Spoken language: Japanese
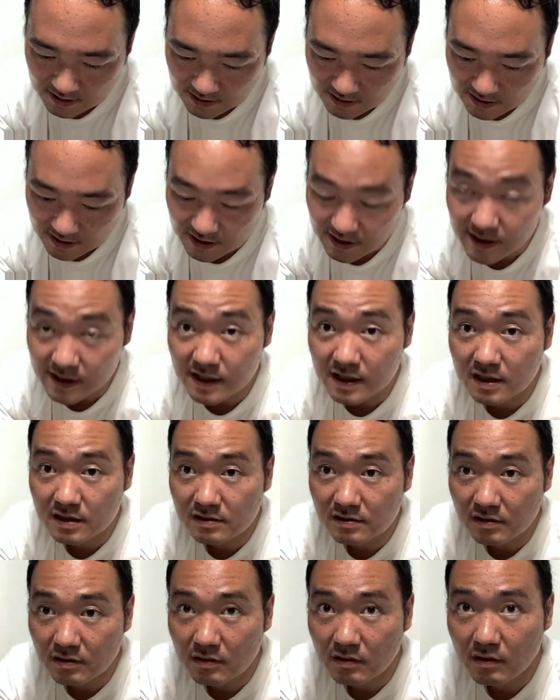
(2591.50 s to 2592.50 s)
えっ、ー、
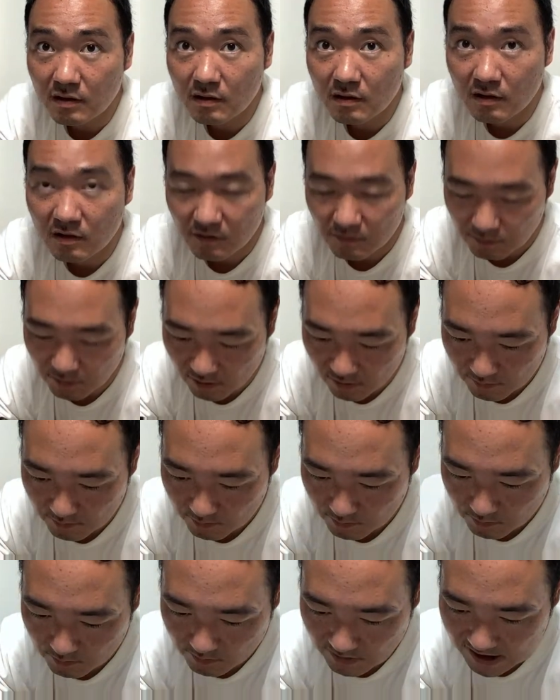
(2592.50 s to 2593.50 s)
と、
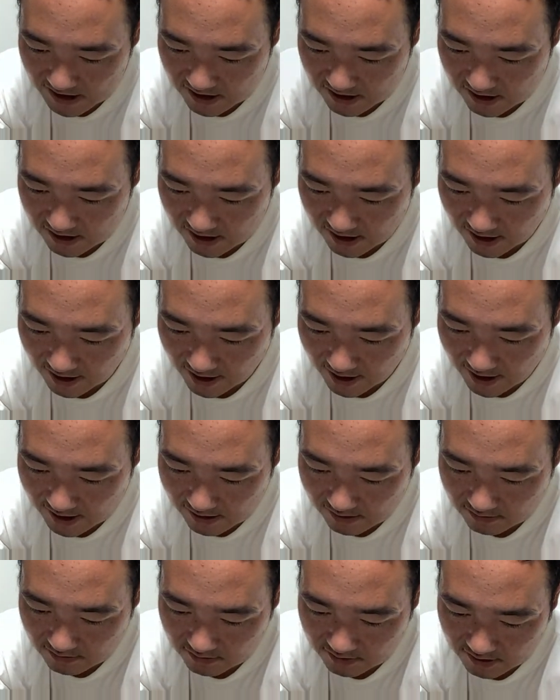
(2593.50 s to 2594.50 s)
盆祭りがあ
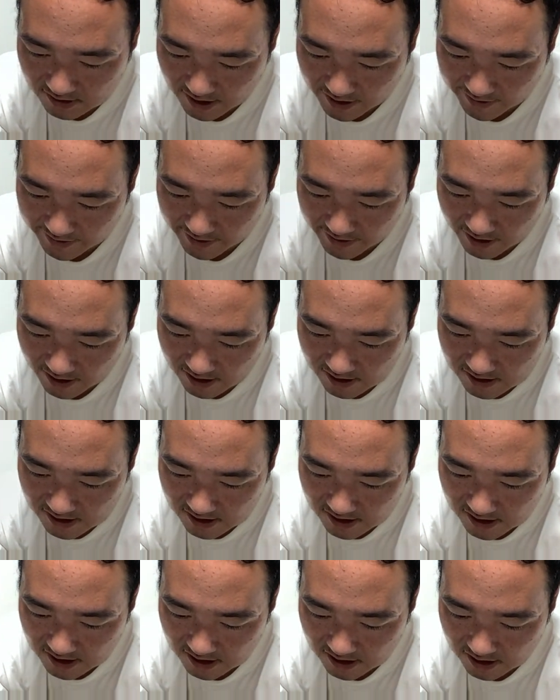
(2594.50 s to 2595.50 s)
るんで、えー、ぜ
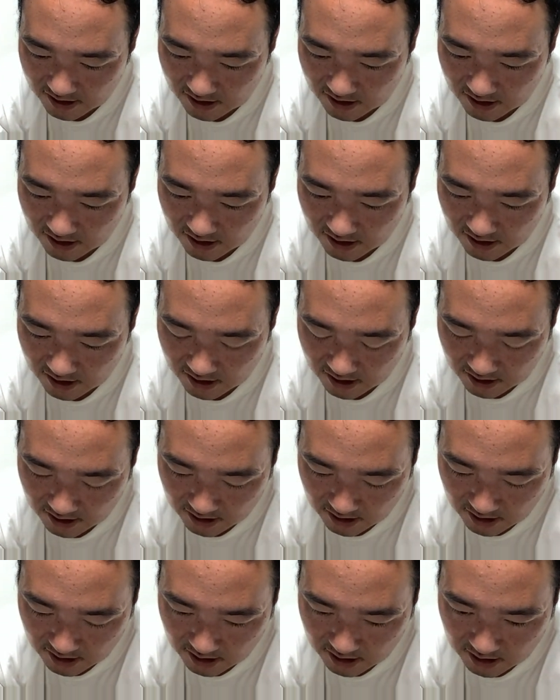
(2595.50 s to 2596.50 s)

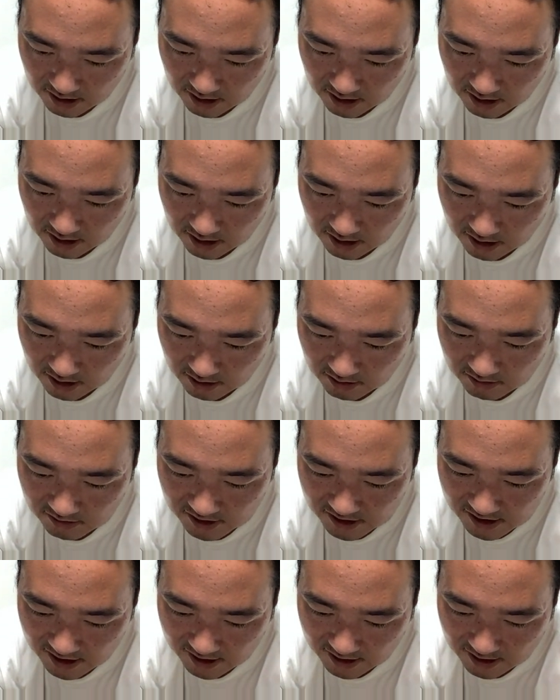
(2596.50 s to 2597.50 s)
ひご
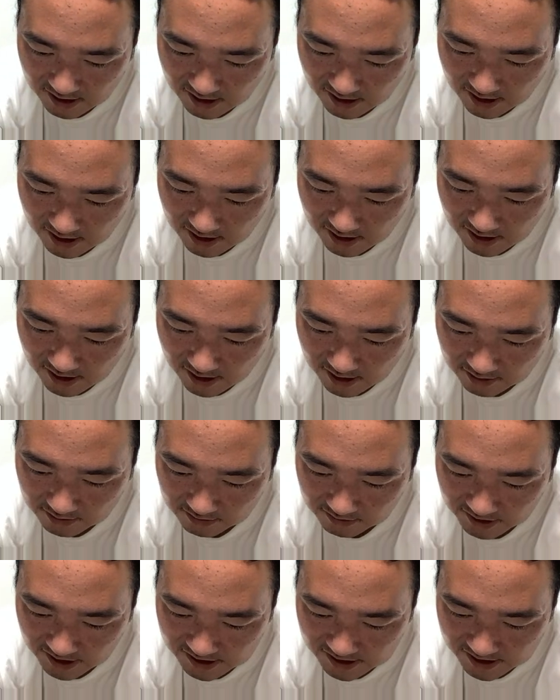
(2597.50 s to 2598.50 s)
参加く
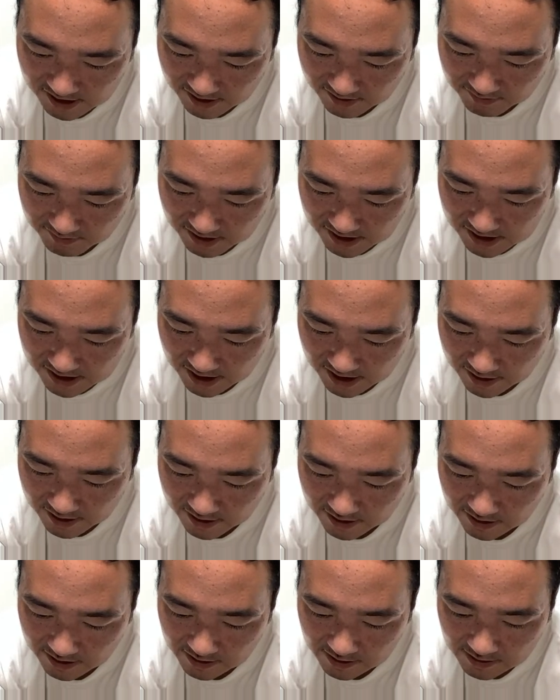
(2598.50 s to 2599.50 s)
ださいませ。
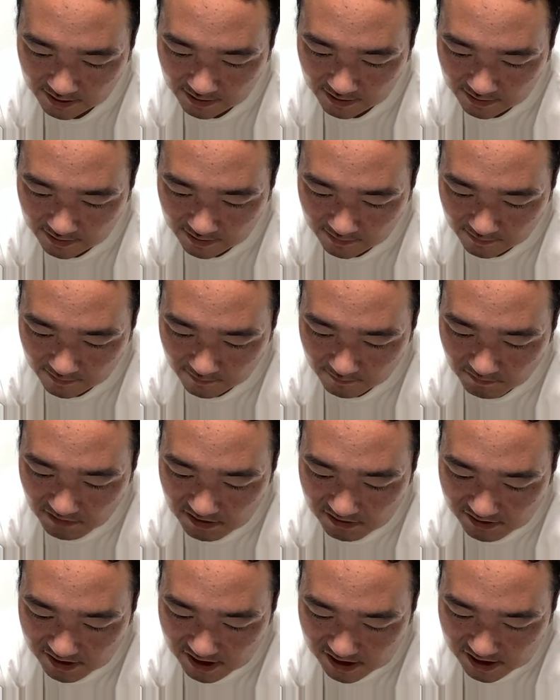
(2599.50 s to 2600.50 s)
まあ
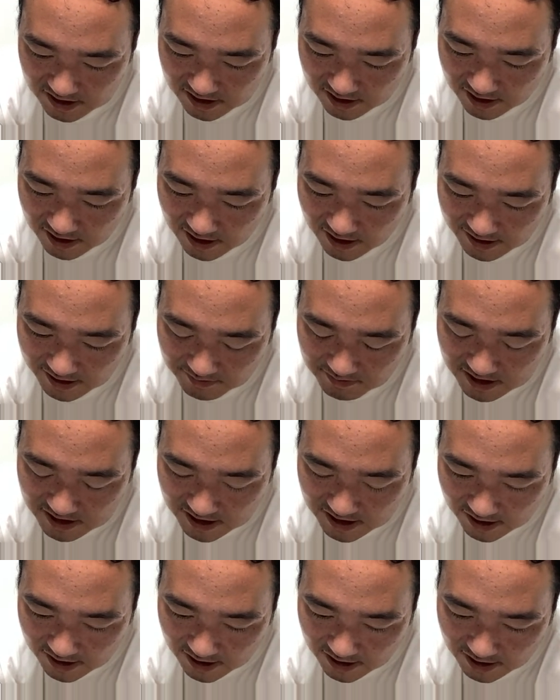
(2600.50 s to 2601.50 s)
私が励ま
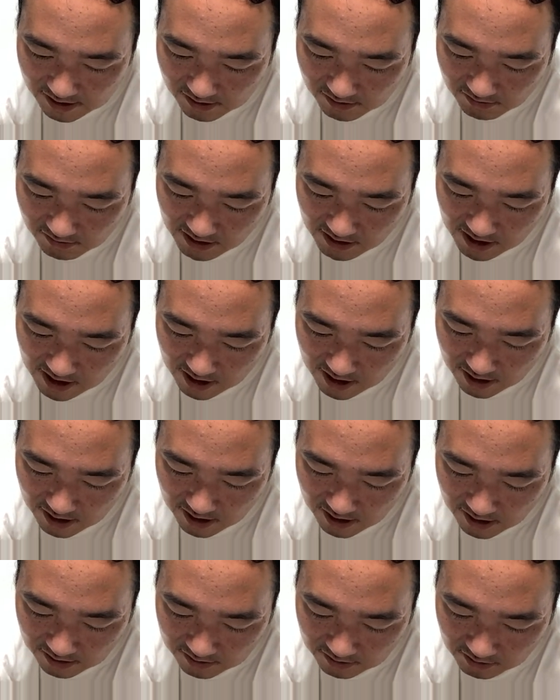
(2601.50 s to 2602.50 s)
されるのは、
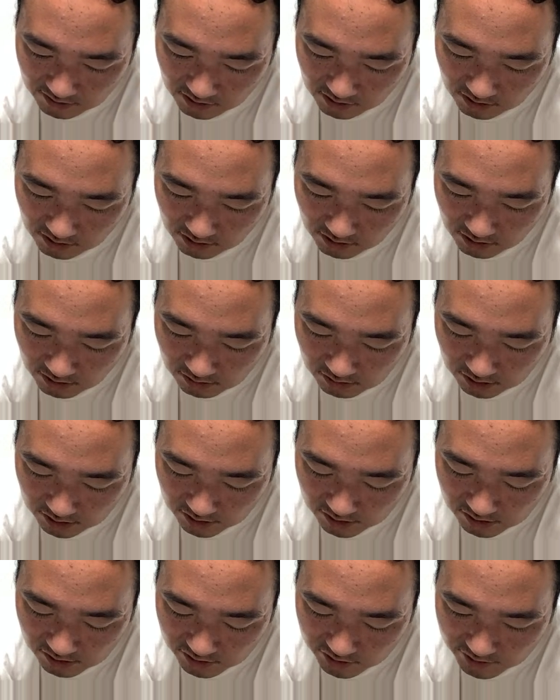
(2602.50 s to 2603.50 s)
あのー、この
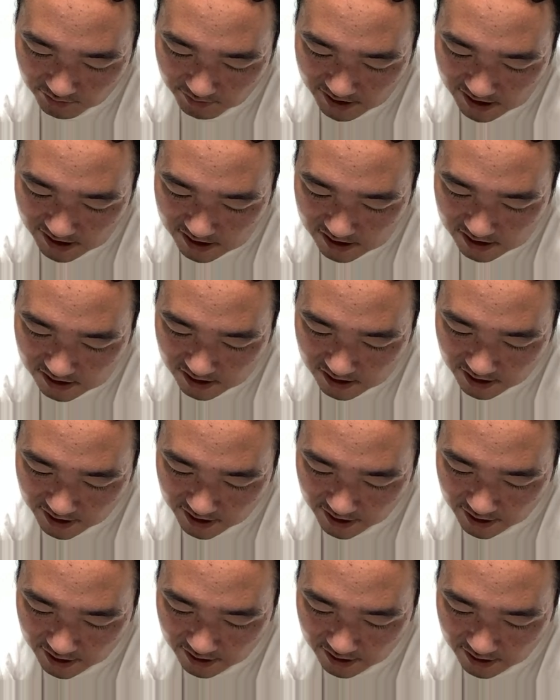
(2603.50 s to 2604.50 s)
言葉です
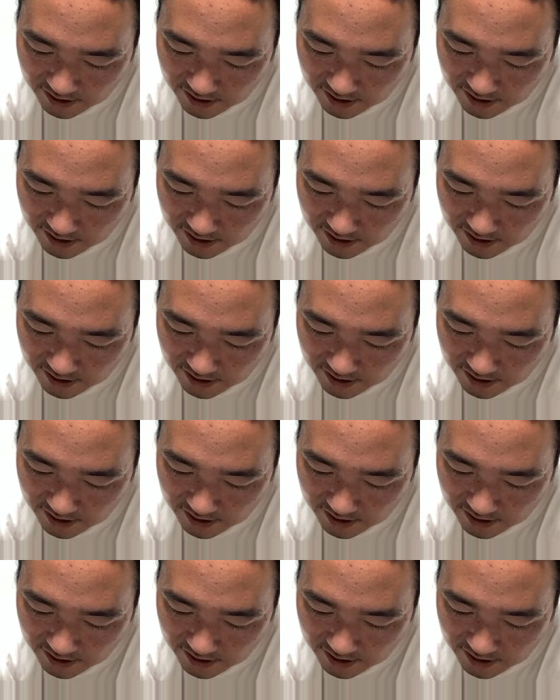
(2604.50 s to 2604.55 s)
ね。